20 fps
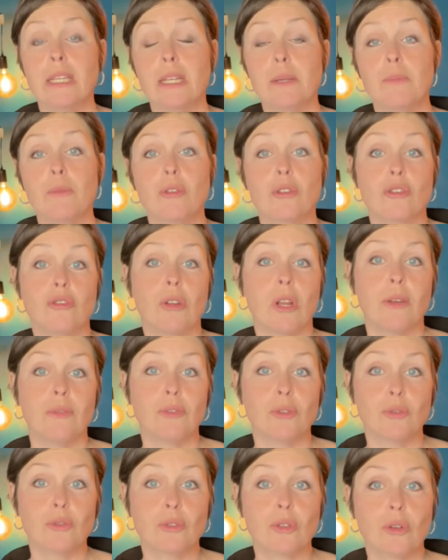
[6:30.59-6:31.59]
ils mangent de la
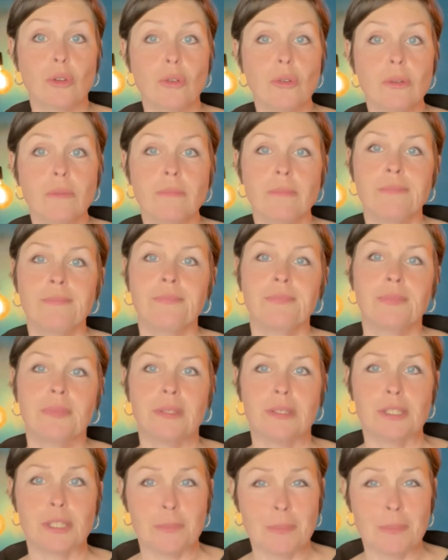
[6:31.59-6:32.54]
viande crue, et j'ai